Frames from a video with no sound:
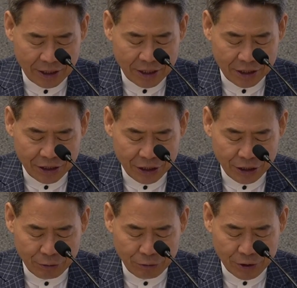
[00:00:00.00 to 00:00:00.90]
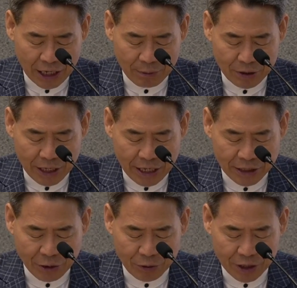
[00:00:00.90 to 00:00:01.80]
그들이 두 사람을
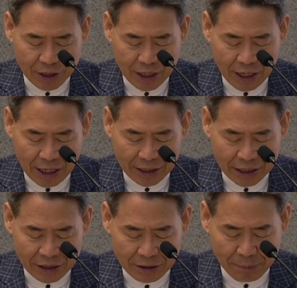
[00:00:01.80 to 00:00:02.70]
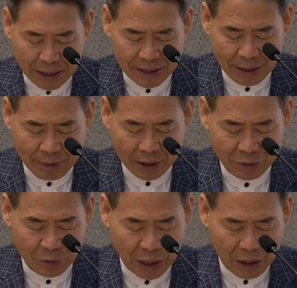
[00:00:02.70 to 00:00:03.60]
내세우니 하나는
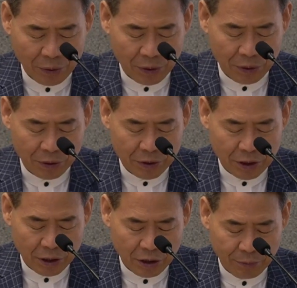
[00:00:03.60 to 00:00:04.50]
바사바라도 하고 어,